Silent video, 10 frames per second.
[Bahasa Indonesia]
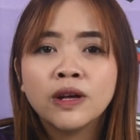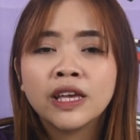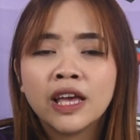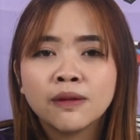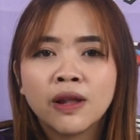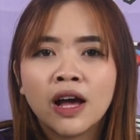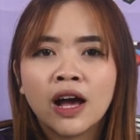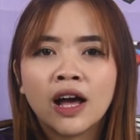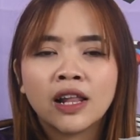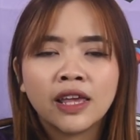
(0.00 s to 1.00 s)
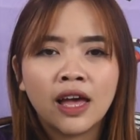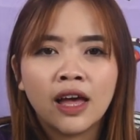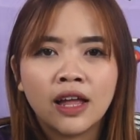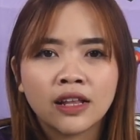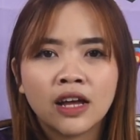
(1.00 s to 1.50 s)
bagian belakang
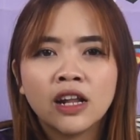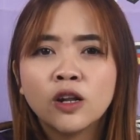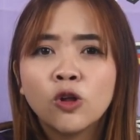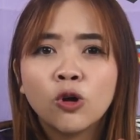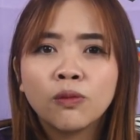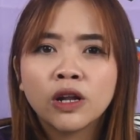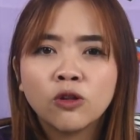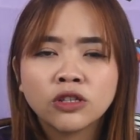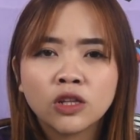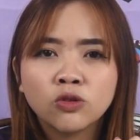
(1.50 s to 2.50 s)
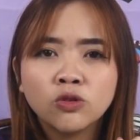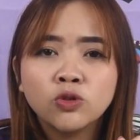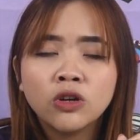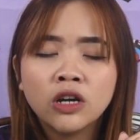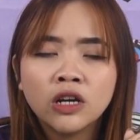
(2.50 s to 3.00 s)
kalian karena 0,01 itu
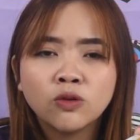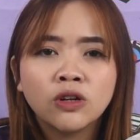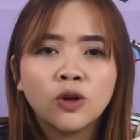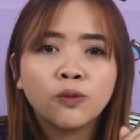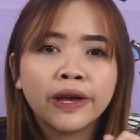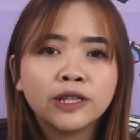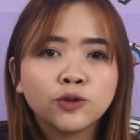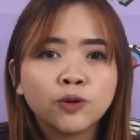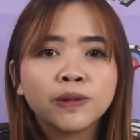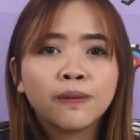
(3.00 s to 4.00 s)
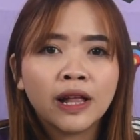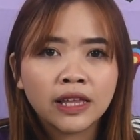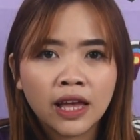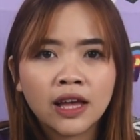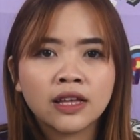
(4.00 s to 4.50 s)
juga udah lumayan cukup
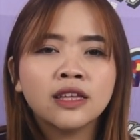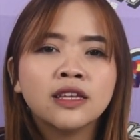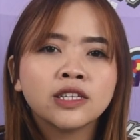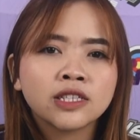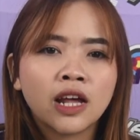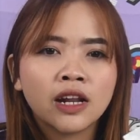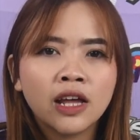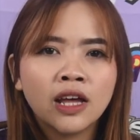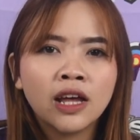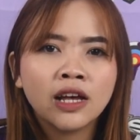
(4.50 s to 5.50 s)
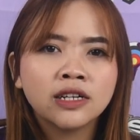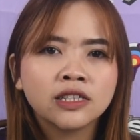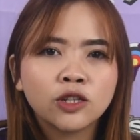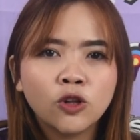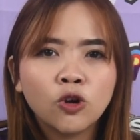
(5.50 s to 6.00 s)
tebal ya karena
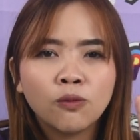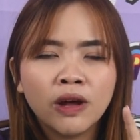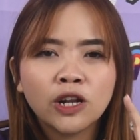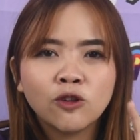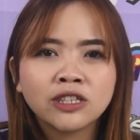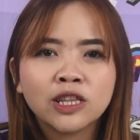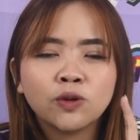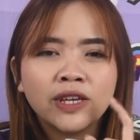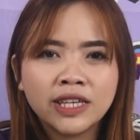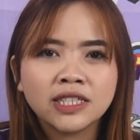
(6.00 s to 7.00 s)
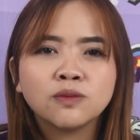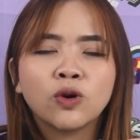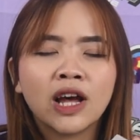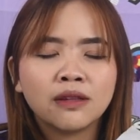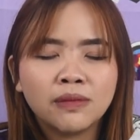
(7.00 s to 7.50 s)
uh, eh, 0,01 inch
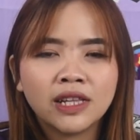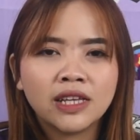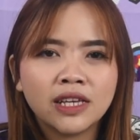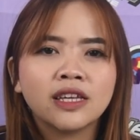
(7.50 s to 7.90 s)
bukan mili